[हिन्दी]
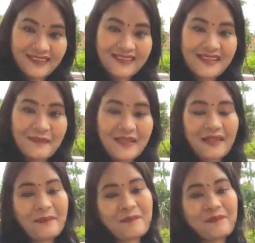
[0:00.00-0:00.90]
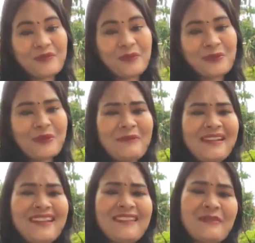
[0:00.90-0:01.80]
सबसे घुल
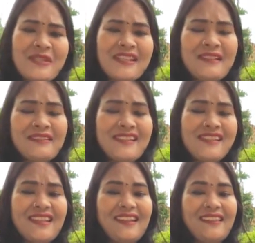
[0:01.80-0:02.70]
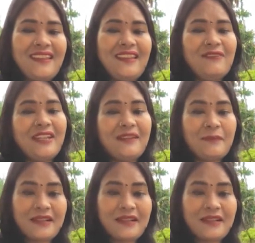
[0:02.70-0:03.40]
मिलकर खुशी दिल से रहती थी वहीं